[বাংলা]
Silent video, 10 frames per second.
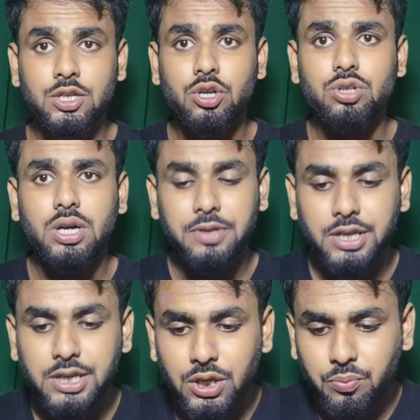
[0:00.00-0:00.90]
করার জন্য
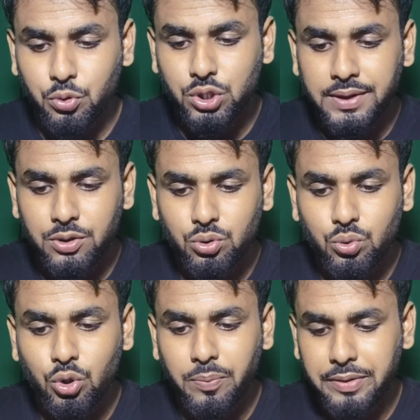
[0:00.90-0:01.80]
আপনাদের কি প্রথমে কিন্তু
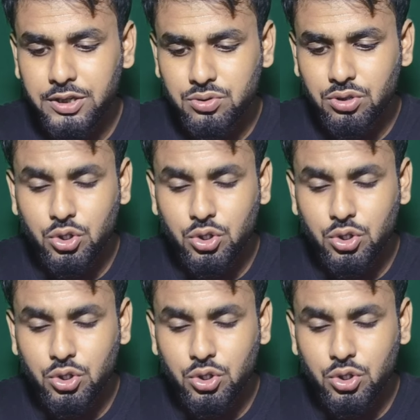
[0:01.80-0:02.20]
গুগল প্লে স্টোরটা